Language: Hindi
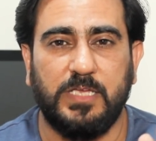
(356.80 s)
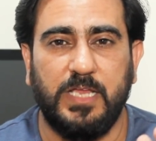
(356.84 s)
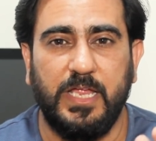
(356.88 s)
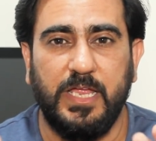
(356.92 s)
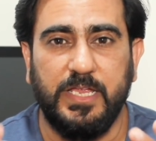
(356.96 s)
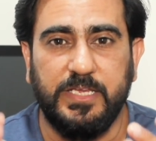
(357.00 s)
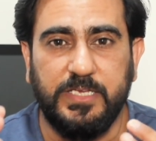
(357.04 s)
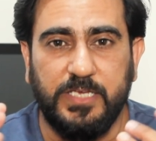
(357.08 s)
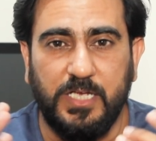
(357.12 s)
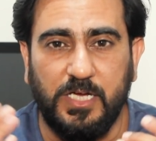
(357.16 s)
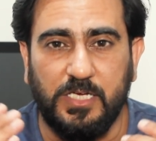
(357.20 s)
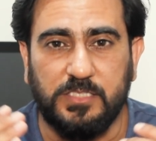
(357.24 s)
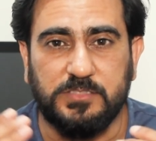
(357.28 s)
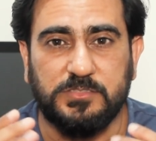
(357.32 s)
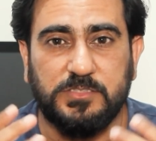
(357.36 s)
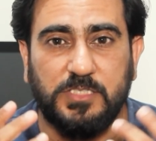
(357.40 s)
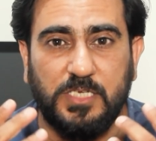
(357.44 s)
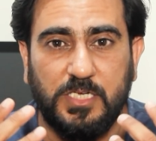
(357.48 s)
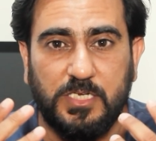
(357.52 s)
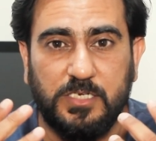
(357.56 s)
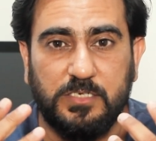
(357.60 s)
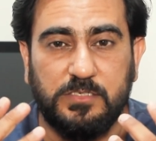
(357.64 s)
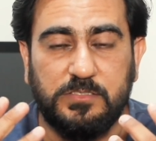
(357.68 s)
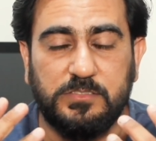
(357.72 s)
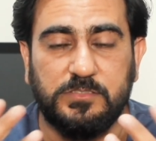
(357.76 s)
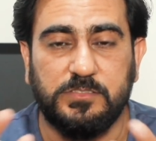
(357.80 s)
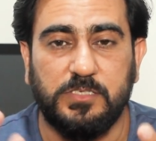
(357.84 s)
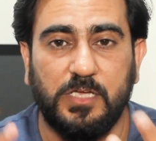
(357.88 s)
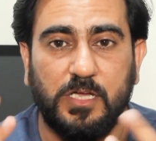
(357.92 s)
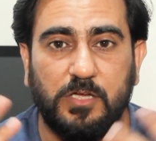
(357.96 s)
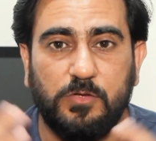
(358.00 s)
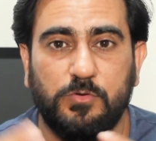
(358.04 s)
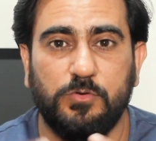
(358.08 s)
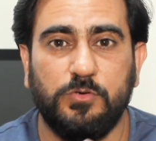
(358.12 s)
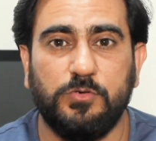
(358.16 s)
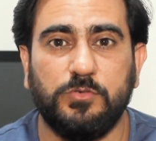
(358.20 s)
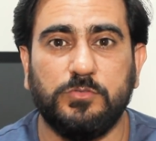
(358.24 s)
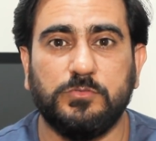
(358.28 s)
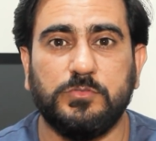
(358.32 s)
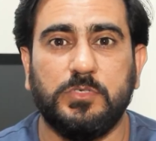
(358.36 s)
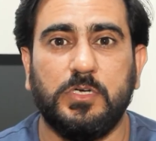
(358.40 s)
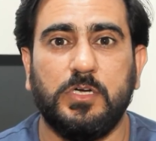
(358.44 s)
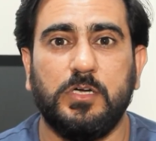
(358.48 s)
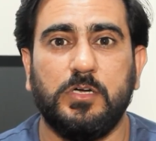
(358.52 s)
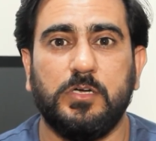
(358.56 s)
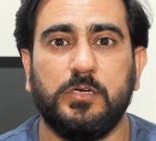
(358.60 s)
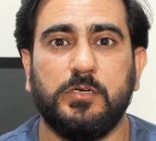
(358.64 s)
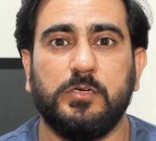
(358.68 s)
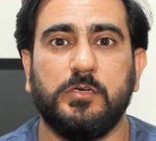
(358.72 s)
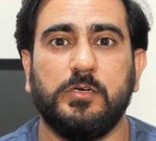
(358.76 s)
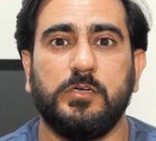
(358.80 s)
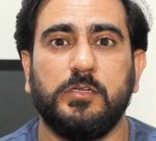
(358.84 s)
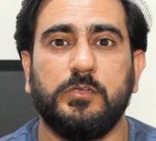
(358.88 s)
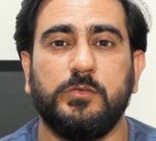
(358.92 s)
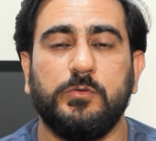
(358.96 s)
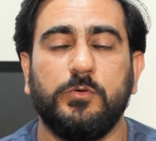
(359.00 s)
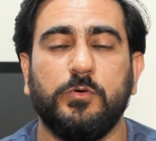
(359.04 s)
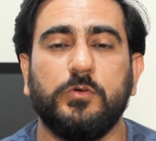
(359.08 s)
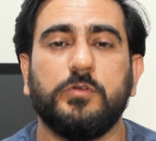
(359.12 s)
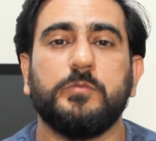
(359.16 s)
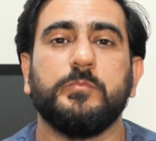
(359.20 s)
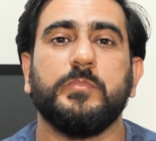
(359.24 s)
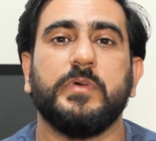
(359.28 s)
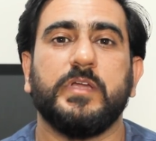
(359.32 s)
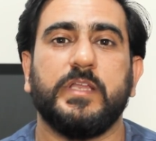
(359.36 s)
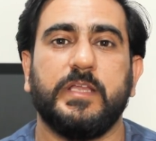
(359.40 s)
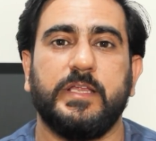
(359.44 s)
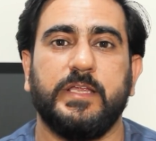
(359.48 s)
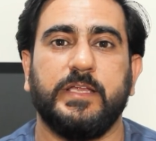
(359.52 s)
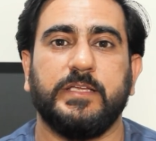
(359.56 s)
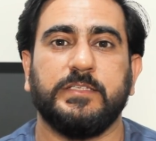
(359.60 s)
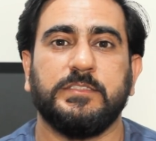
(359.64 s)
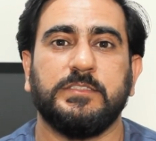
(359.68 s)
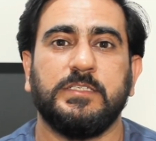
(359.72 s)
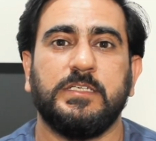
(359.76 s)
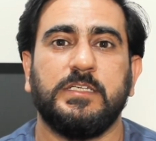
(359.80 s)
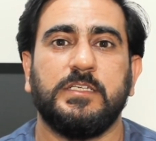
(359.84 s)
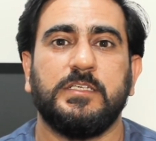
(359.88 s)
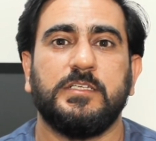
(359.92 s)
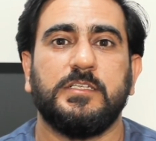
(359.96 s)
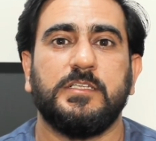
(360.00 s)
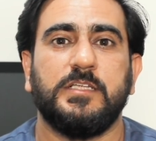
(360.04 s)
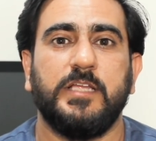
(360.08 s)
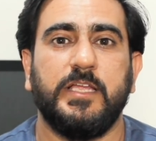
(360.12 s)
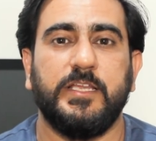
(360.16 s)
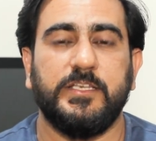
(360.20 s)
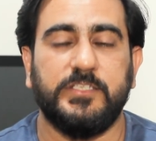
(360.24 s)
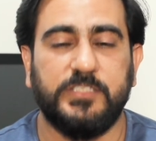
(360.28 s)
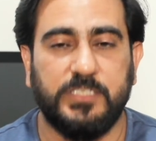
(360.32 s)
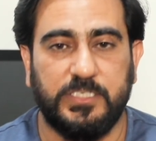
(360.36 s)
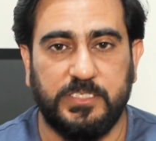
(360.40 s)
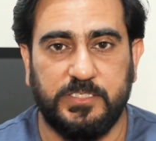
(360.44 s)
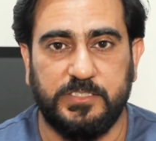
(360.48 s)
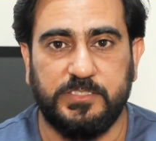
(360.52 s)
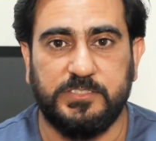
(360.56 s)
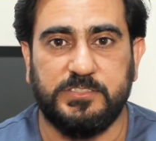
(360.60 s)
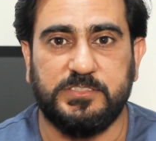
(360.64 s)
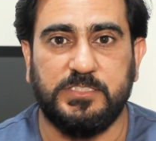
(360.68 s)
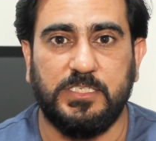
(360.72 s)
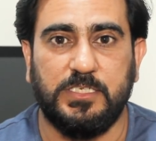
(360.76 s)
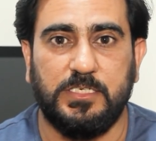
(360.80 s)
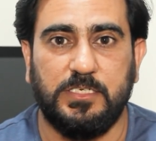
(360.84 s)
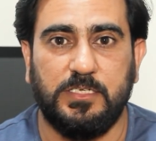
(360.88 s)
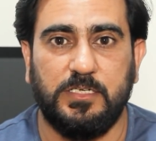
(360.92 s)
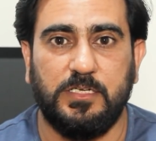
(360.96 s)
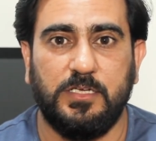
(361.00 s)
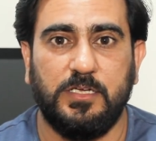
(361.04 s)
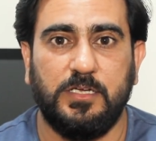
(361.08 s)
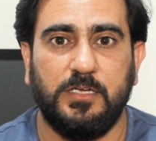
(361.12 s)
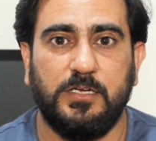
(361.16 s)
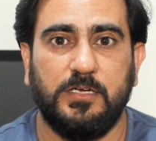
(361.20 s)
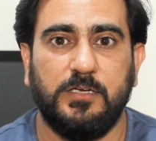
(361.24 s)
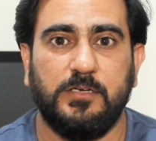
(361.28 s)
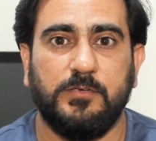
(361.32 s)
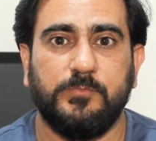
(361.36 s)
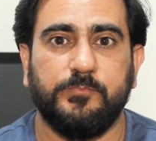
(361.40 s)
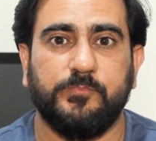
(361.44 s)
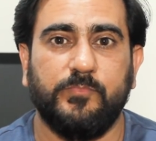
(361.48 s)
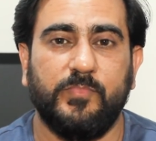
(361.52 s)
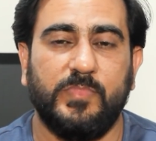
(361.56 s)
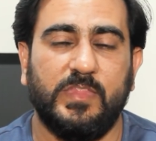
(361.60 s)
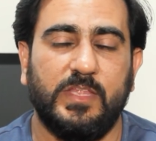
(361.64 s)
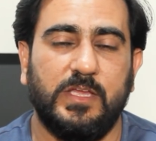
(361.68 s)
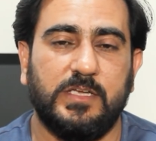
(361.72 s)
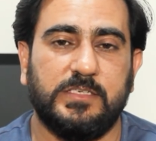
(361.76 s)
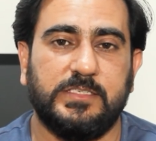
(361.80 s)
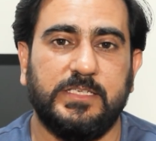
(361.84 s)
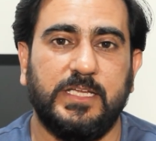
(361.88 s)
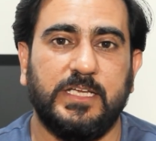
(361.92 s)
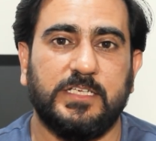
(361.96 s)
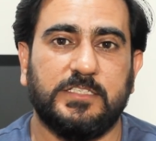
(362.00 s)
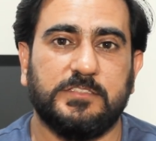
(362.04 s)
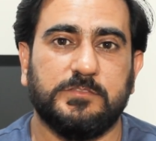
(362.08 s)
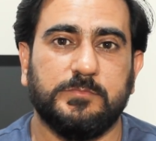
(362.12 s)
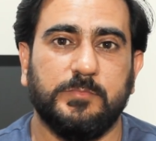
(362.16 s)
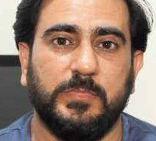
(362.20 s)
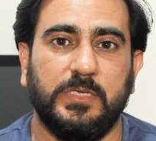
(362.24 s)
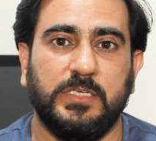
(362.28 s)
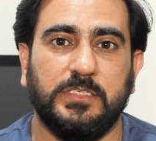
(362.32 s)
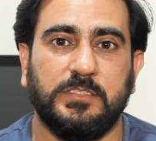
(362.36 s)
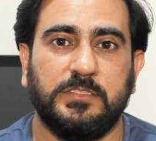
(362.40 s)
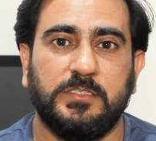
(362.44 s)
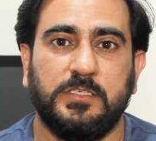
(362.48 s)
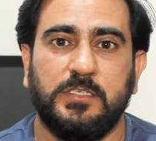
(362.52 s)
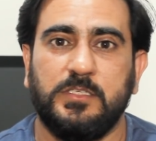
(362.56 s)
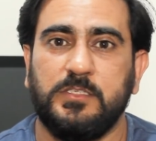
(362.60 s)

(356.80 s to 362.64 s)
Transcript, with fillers: कई हज़ार लाखों लोग मर गए इन टेररिस्ट अटैक्स में